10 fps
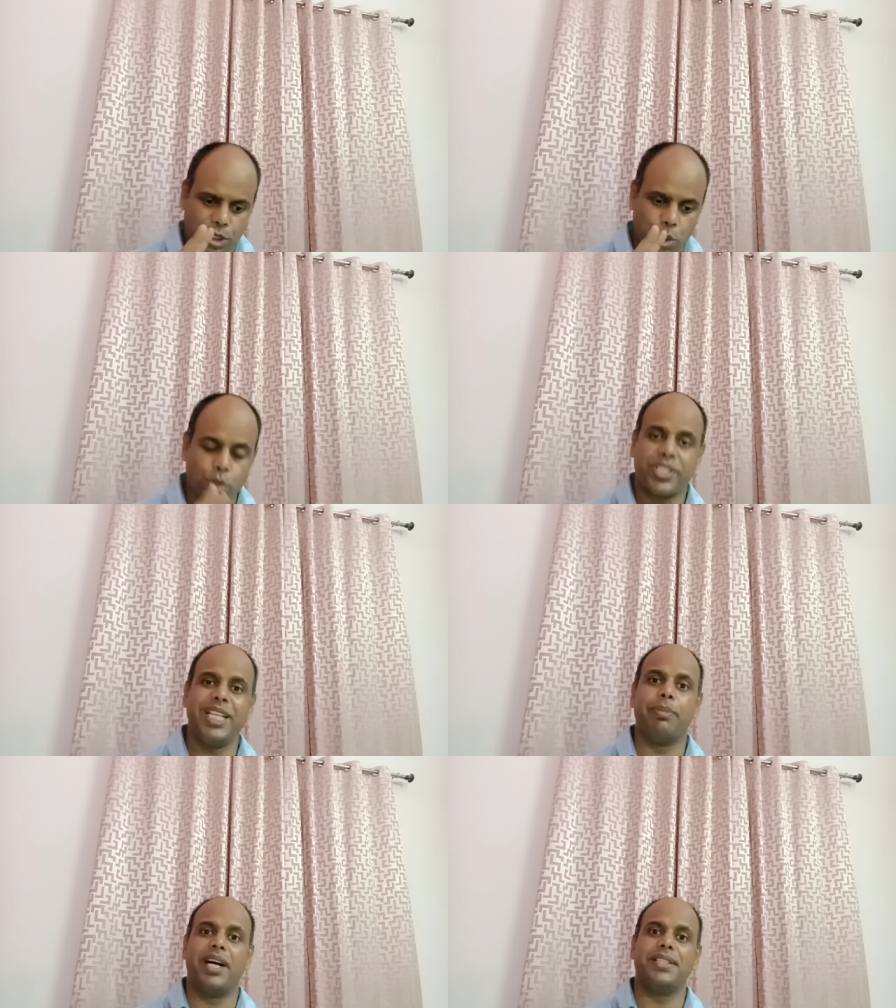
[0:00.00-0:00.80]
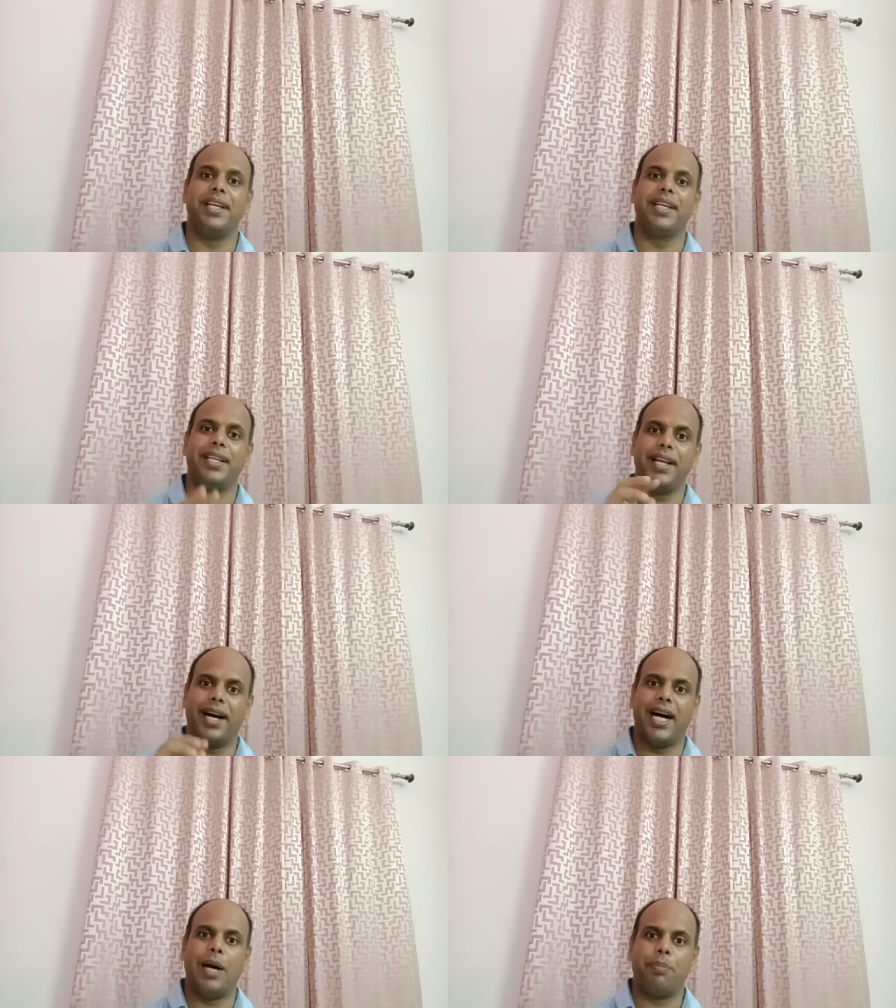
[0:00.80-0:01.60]
दूसरी बात यह कि
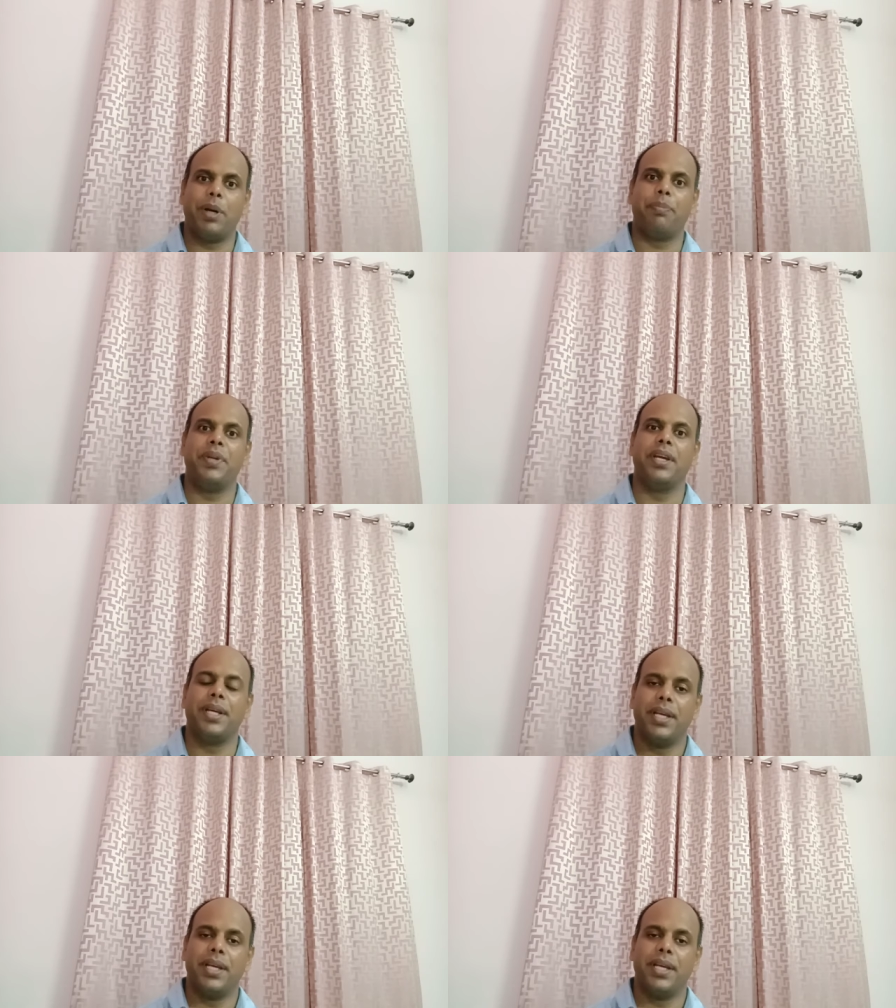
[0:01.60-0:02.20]
आप अपने